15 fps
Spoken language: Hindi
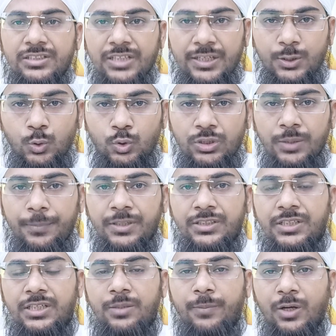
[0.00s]
ताकि उन्हें भी
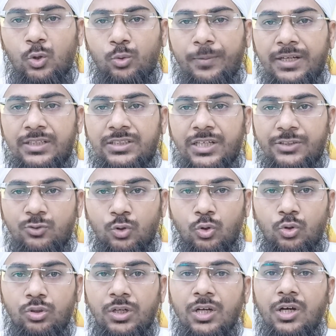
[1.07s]
दीनी मालूम हासिल
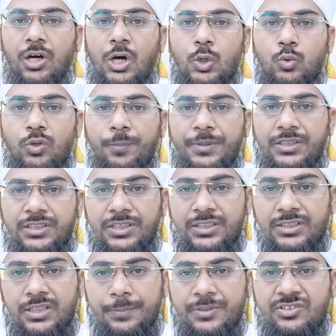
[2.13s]
हों और वह भी
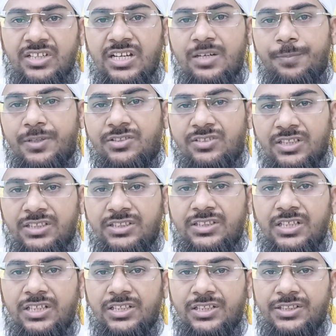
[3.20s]
दीन के मसाइल पर सही
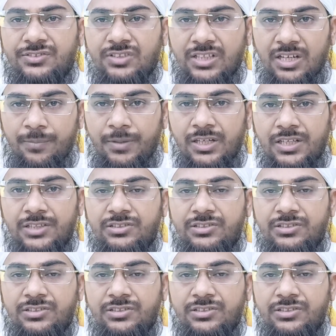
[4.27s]
तरीके से अमल